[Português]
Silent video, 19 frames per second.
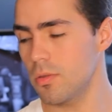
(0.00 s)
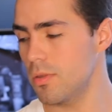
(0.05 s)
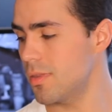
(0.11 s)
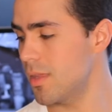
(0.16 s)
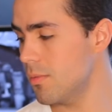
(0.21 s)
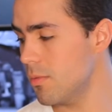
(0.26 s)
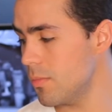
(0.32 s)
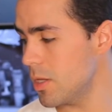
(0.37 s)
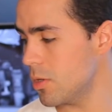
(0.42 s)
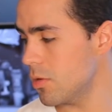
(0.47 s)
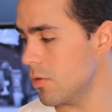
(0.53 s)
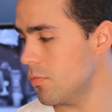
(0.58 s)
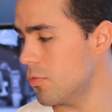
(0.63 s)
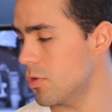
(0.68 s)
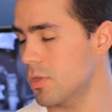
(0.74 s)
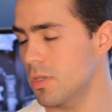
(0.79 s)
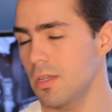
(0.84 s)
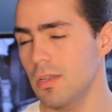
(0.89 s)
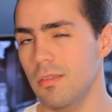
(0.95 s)
O sistema Micro
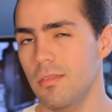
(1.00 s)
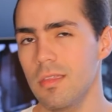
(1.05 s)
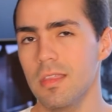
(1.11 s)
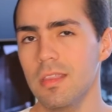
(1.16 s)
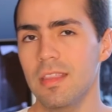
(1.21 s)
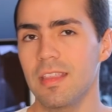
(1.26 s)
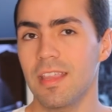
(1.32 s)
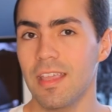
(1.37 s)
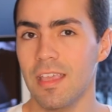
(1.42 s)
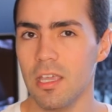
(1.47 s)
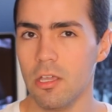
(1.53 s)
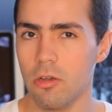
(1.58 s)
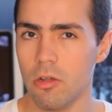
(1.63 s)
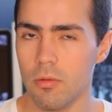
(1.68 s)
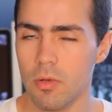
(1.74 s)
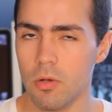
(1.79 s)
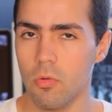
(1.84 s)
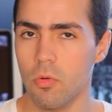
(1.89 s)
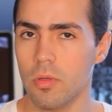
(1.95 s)
Four Thirds
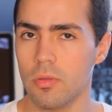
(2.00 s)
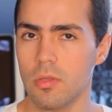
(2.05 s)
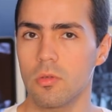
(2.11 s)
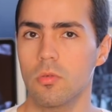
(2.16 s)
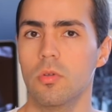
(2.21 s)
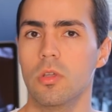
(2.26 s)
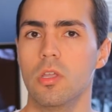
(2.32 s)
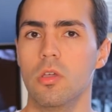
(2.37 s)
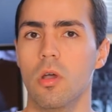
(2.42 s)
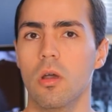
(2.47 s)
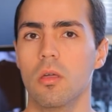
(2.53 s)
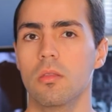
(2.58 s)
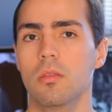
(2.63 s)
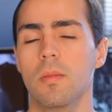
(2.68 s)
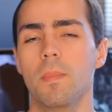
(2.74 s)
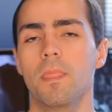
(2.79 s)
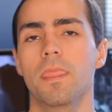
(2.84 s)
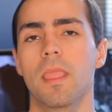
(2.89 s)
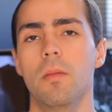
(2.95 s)
inteiro é uma coisa
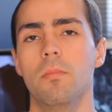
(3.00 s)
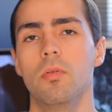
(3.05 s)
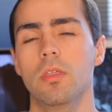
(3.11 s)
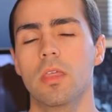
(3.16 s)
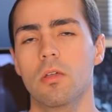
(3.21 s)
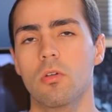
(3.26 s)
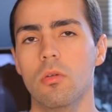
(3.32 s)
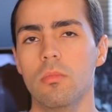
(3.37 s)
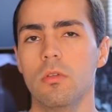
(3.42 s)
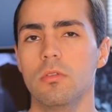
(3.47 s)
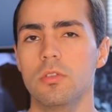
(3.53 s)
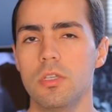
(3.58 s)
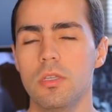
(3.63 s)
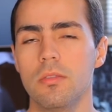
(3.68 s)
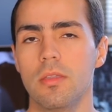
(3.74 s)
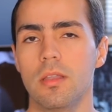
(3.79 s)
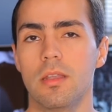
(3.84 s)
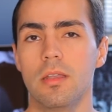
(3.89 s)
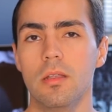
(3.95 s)
curiosa, porque como eu
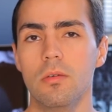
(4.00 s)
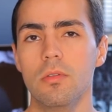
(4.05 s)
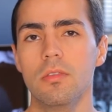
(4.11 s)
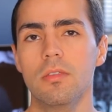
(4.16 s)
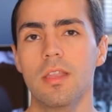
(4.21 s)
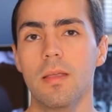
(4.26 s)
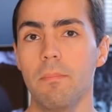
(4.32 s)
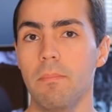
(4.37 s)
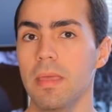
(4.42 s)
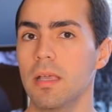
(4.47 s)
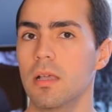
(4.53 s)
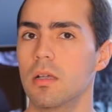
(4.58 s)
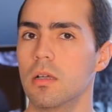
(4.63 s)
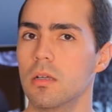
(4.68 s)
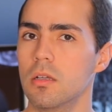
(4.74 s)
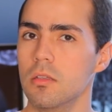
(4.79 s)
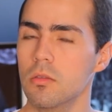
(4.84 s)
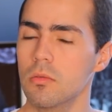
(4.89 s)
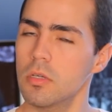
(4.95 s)
disse, ele não está
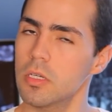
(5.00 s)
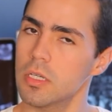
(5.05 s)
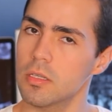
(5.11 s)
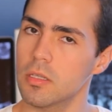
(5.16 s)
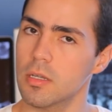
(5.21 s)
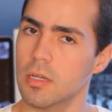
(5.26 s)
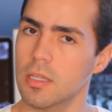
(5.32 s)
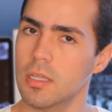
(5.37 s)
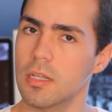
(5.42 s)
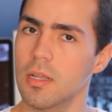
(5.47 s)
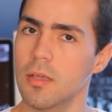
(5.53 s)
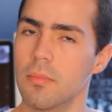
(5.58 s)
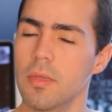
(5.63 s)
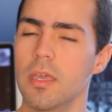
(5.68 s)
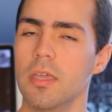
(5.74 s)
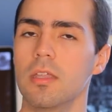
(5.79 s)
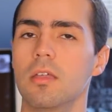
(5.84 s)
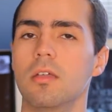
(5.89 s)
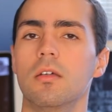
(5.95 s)
pegando ainda aqui na
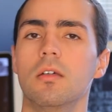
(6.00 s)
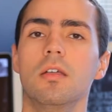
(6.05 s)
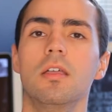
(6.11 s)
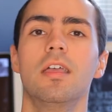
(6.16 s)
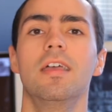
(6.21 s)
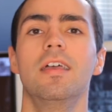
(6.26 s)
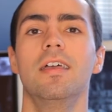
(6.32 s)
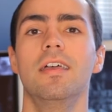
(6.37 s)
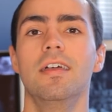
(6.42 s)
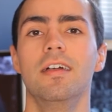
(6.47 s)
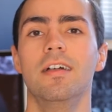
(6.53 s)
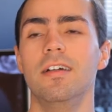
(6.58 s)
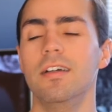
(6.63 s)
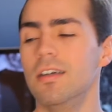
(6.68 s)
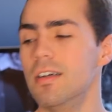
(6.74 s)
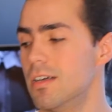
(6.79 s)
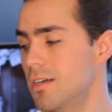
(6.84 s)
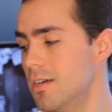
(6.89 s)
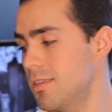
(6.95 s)
América,
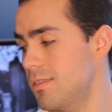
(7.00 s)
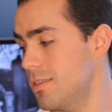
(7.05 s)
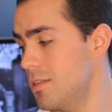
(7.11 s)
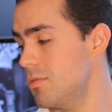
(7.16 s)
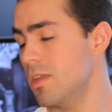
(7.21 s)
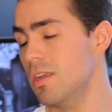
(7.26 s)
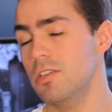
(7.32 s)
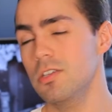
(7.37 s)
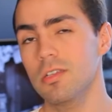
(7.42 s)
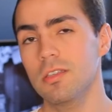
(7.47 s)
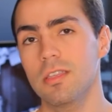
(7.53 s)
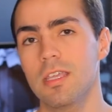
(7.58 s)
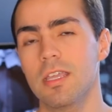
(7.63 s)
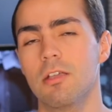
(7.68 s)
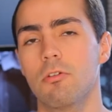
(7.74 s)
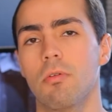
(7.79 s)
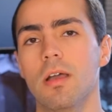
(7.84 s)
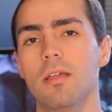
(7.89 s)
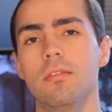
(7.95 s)
uh, sendo que ele já
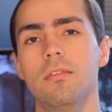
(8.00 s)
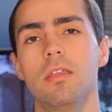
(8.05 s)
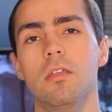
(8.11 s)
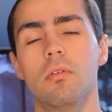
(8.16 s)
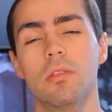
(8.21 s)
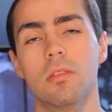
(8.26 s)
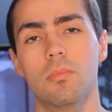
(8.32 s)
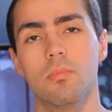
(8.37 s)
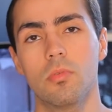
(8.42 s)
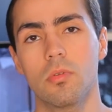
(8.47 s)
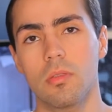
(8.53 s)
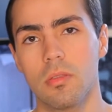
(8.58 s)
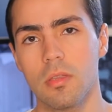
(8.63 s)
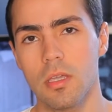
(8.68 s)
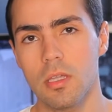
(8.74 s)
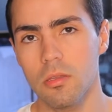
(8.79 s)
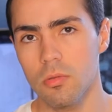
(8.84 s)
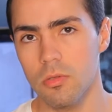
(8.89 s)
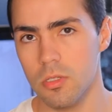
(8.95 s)
tem quase
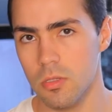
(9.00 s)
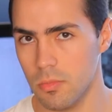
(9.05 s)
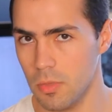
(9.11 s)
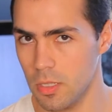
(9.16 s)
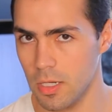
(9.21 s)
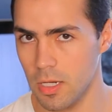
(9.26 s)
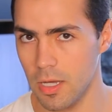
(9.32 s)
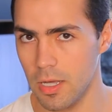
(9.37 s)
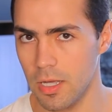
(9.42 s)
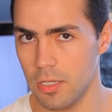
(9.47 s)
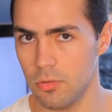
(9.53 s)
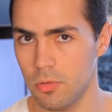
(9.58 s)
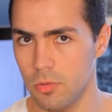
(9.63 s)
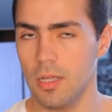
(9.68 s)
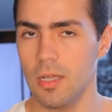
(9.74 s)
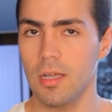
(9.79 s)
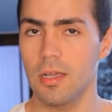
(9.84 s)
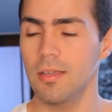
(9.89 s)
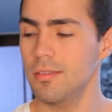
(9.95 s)
50% de mercado
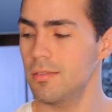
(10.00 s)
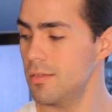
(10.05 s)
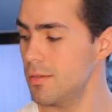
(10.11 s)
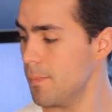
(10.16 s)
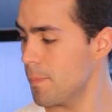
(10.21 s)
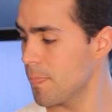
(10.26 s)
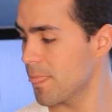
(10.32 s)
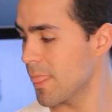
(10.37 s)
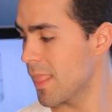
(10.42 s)
na Ásia,